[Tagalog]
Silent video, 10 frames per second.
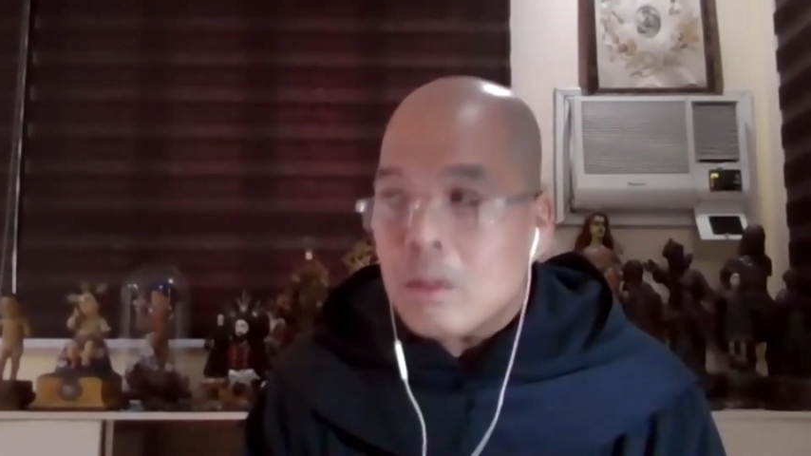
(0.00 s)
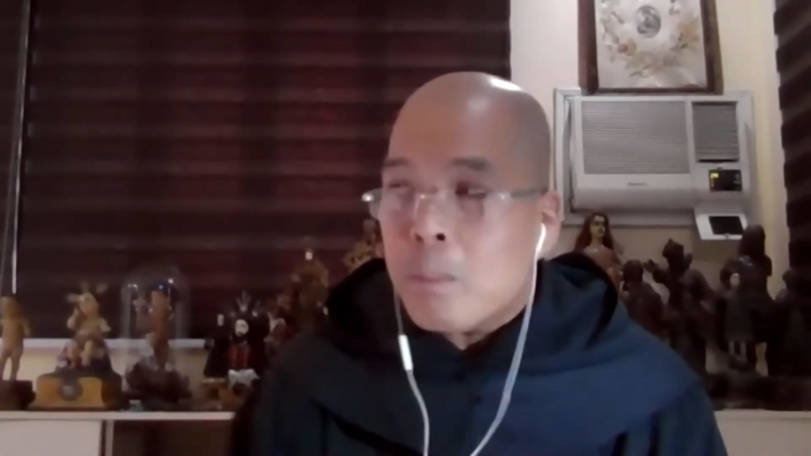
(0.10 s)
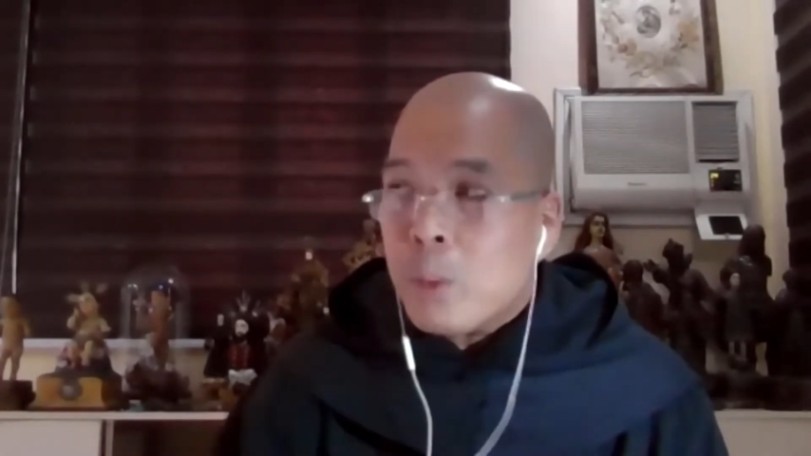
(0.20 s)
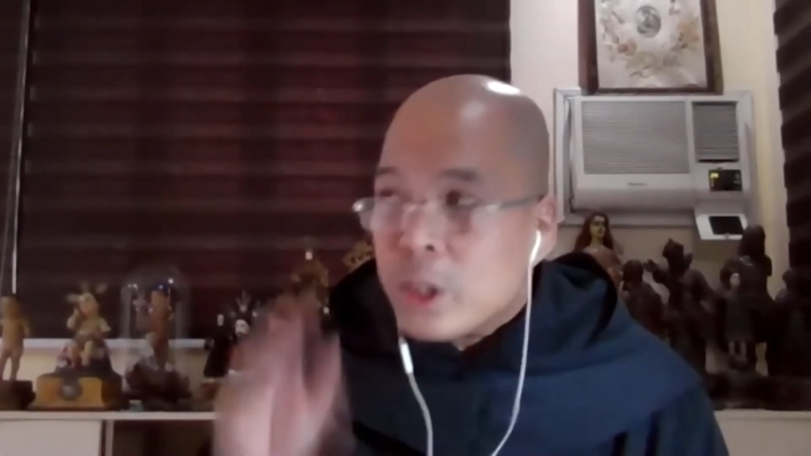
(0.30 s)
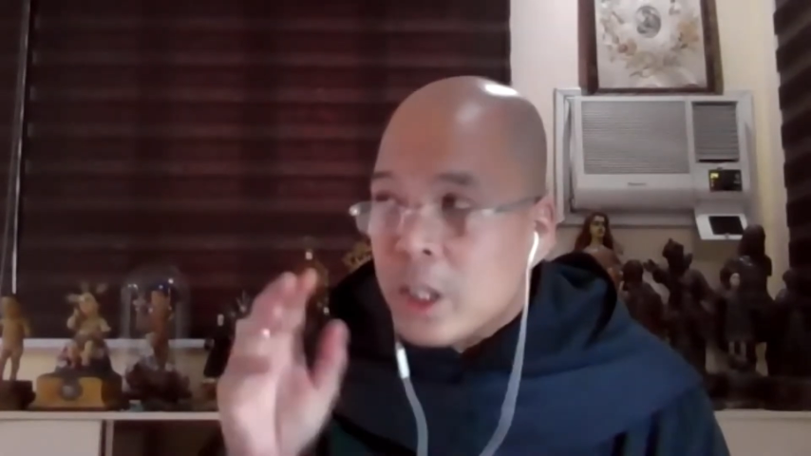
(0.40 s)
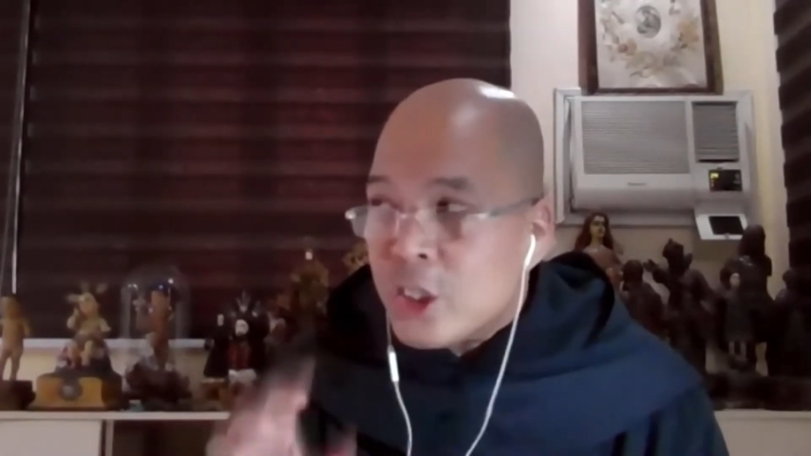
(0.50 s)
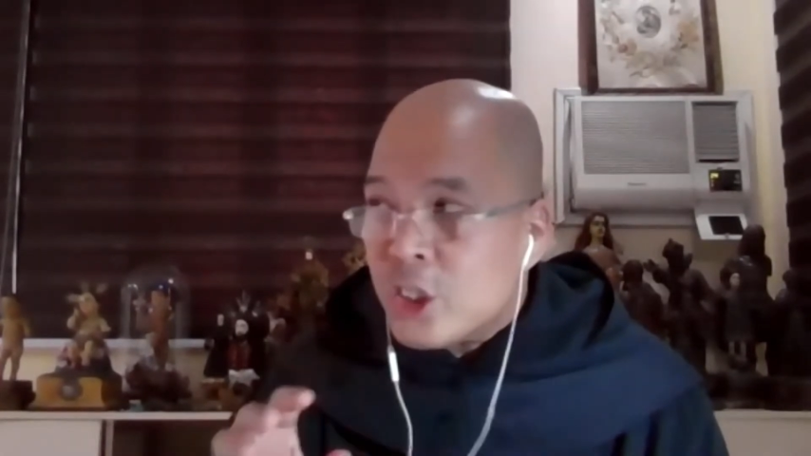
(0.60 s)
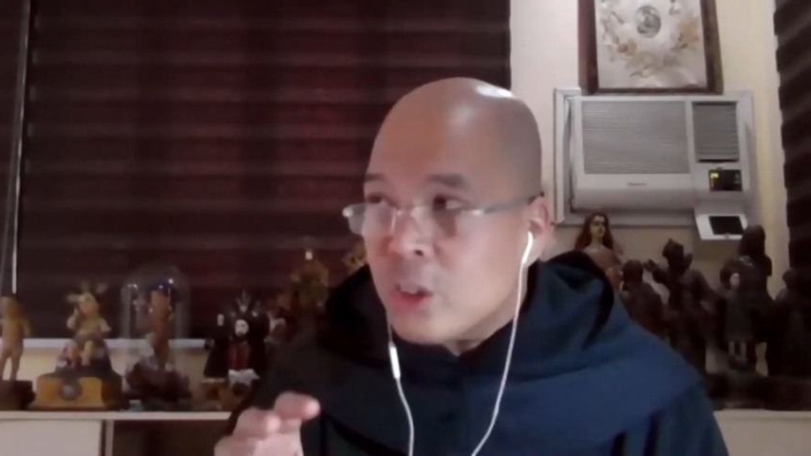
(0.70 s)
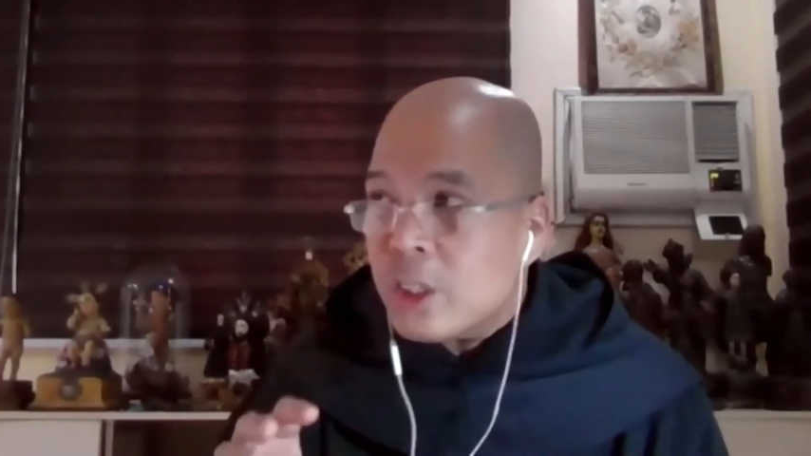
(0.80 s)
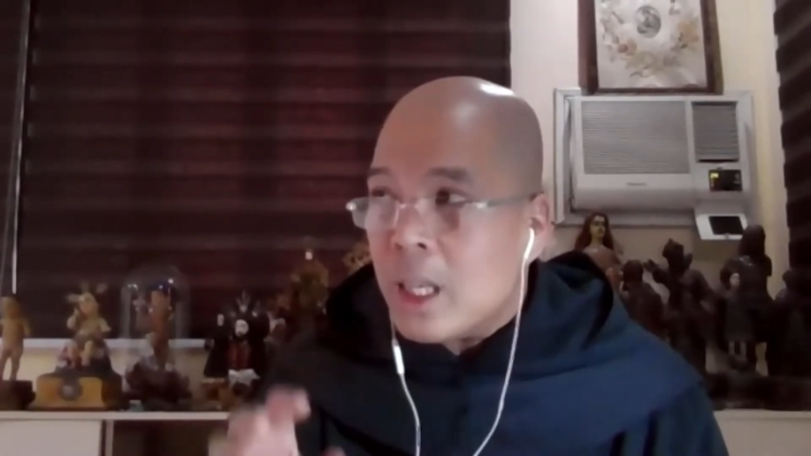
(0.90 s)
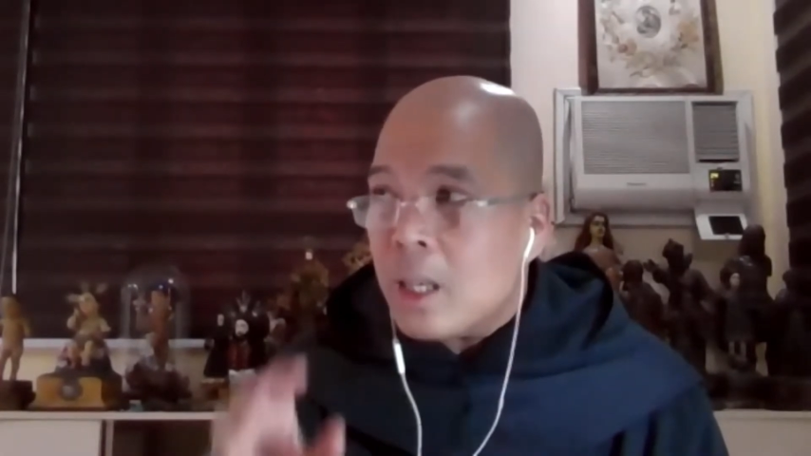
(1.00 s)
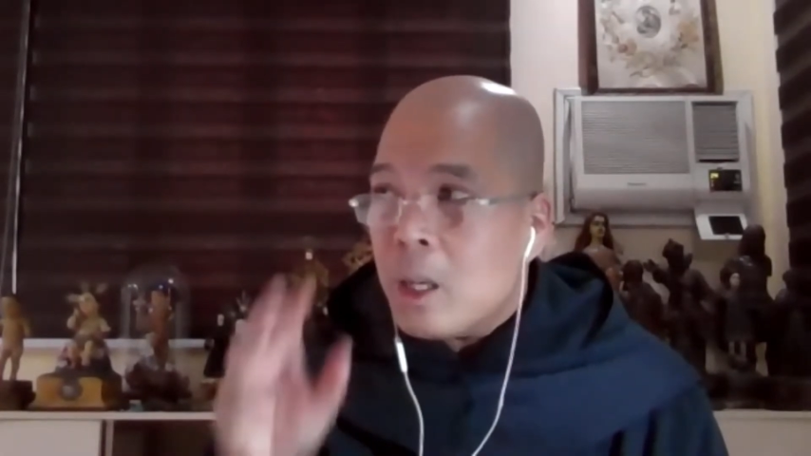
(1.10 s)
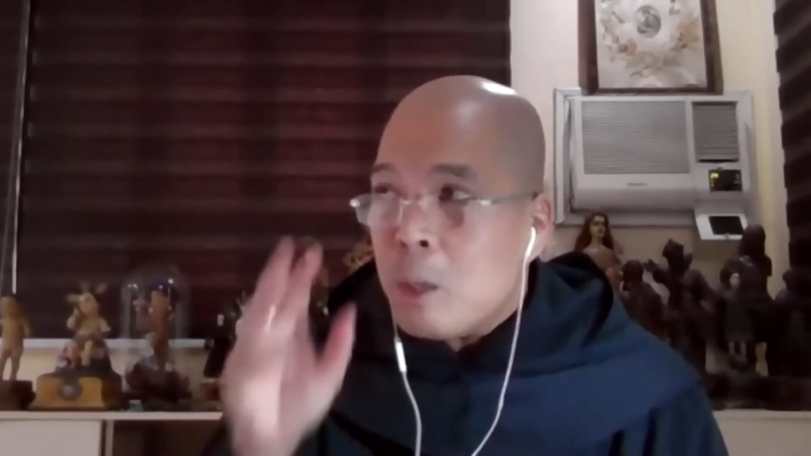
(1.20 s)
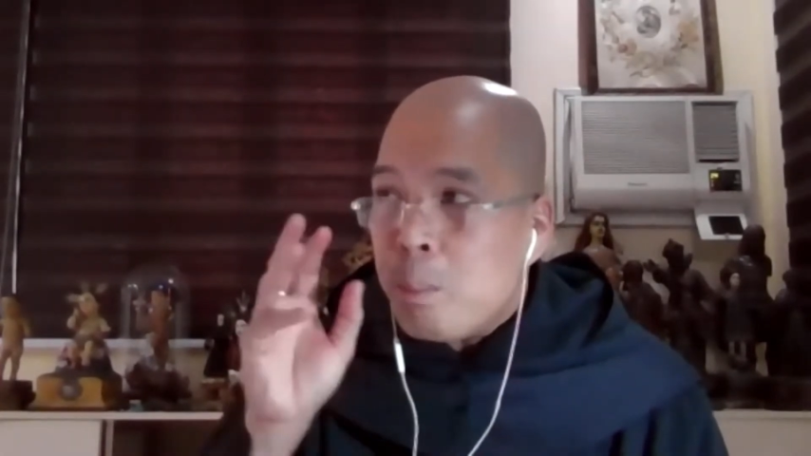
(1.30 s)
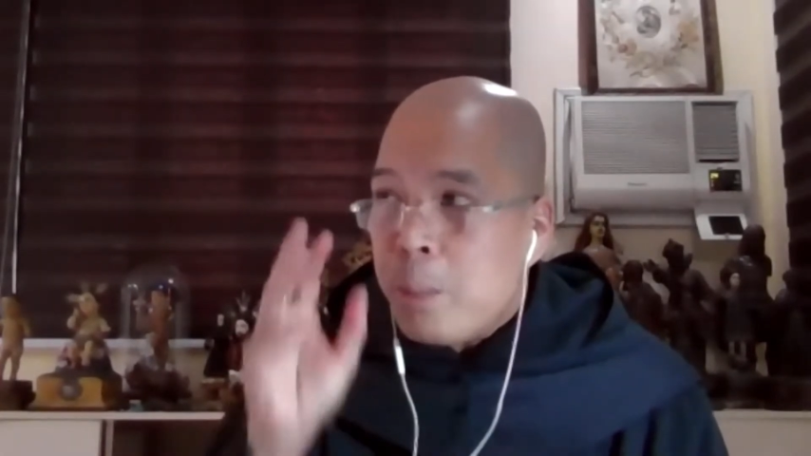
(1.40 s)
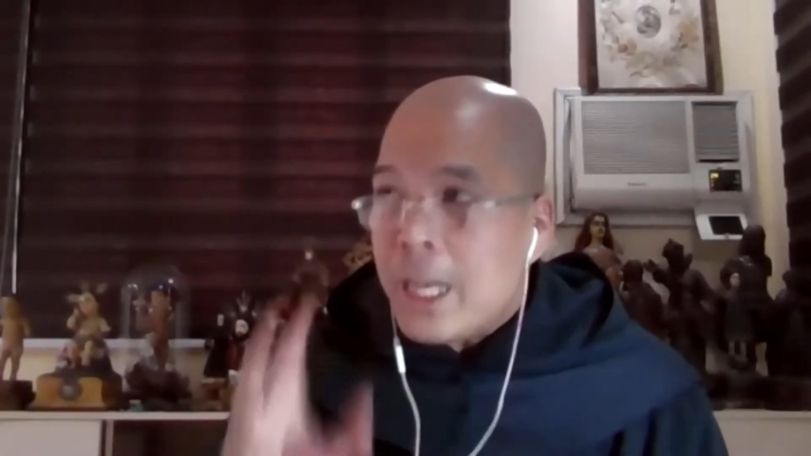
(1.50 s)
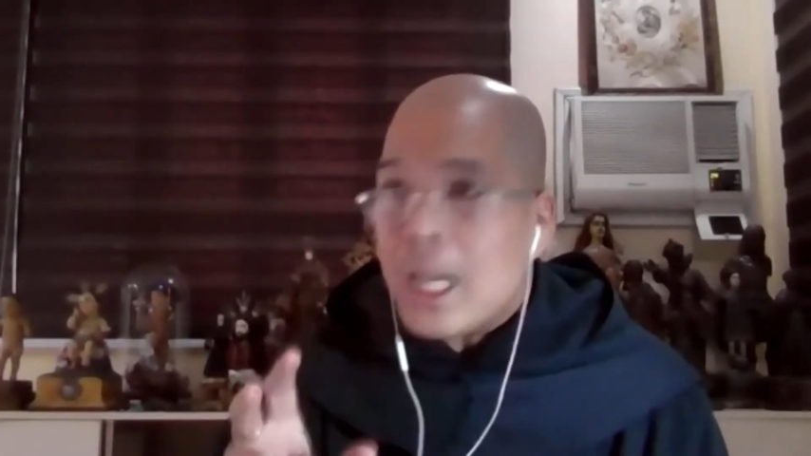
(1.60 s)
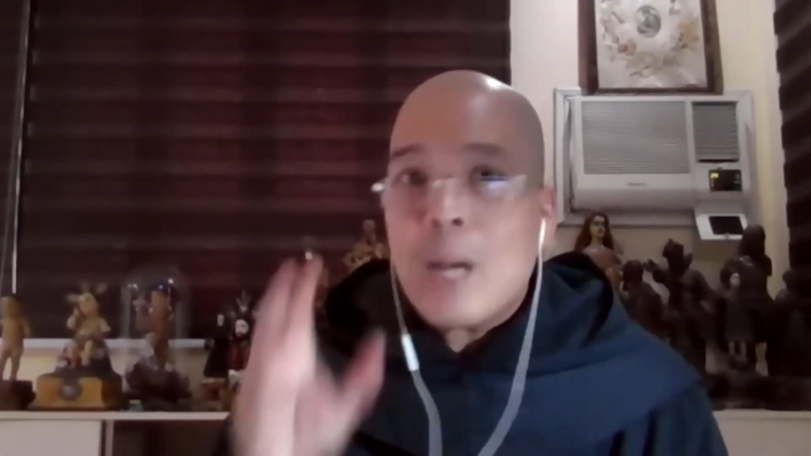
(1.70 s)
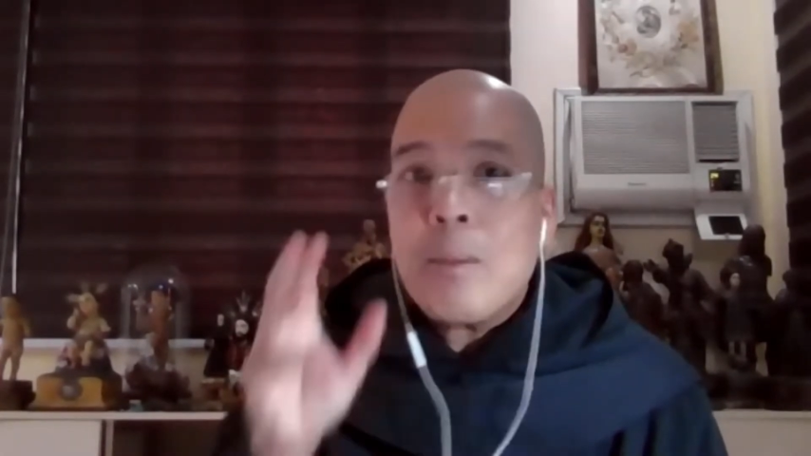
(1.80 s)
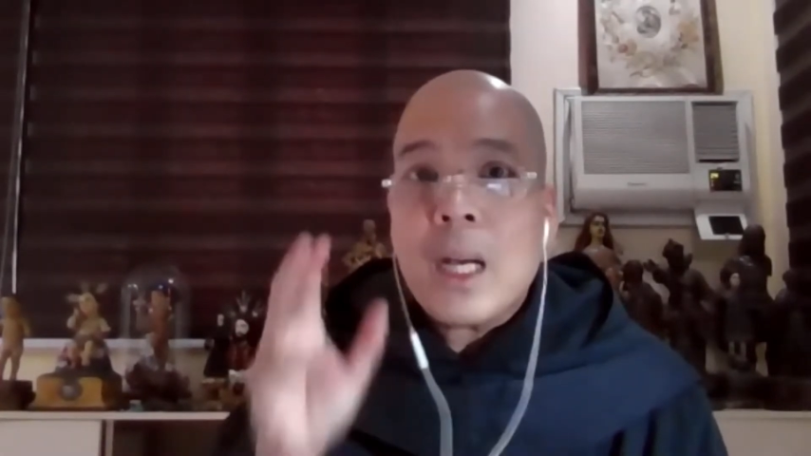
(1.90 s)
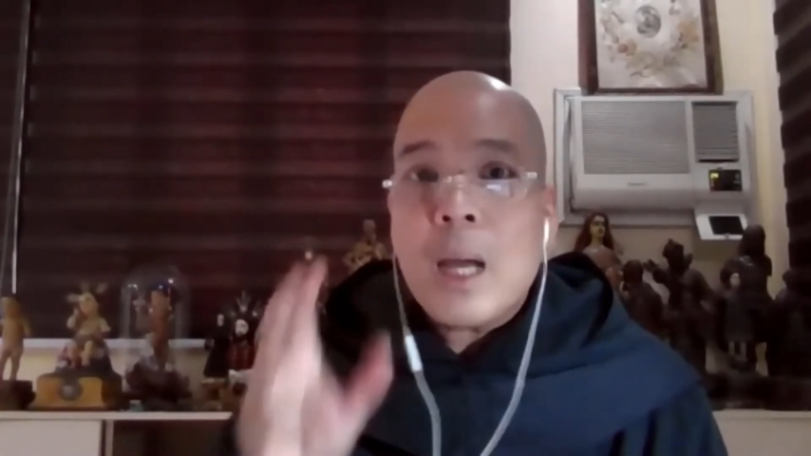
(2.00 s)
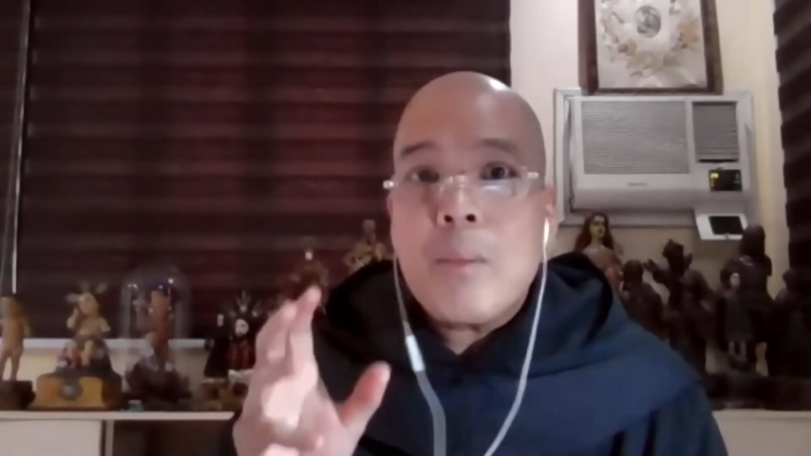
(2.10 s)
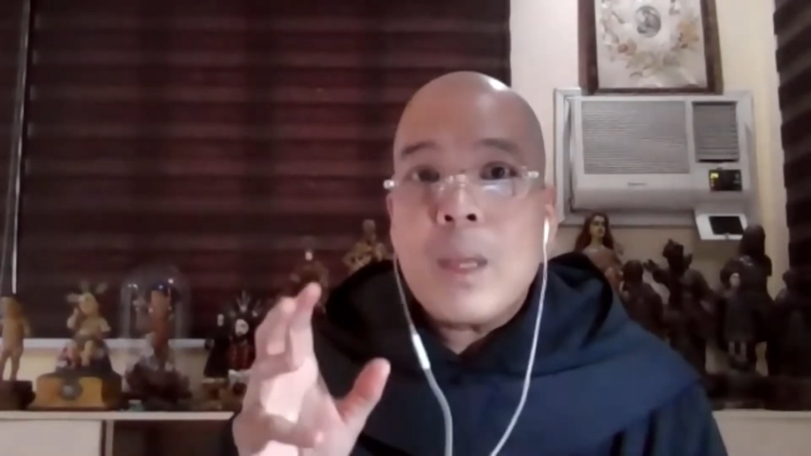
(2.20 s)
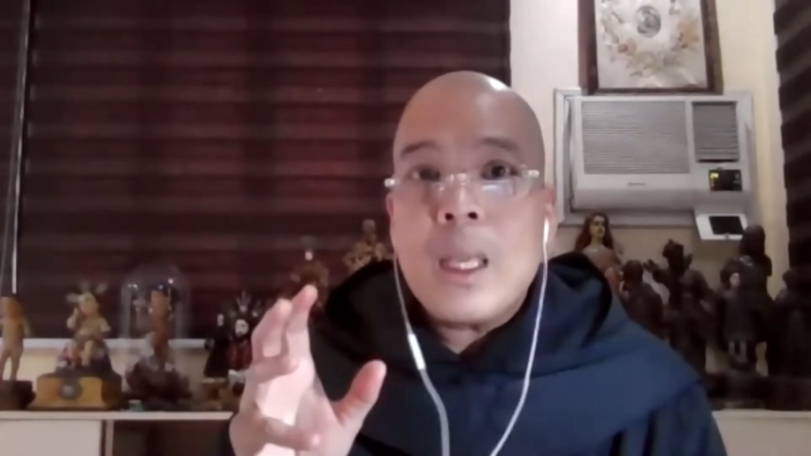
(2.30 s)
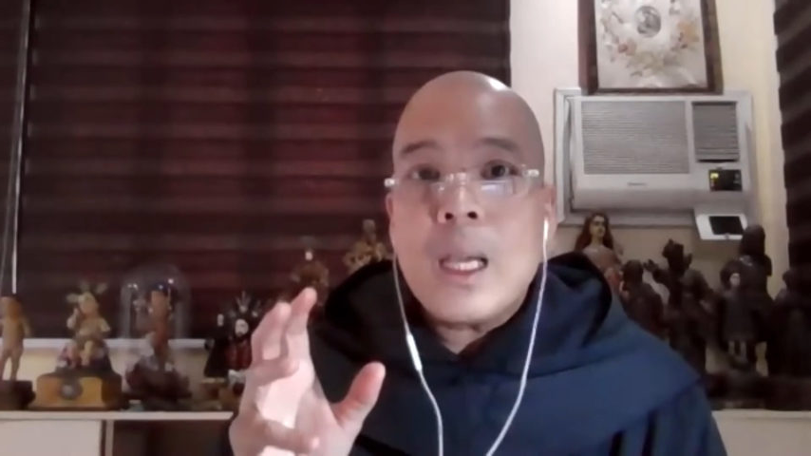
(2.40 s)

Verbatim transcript: procession na pinakamarami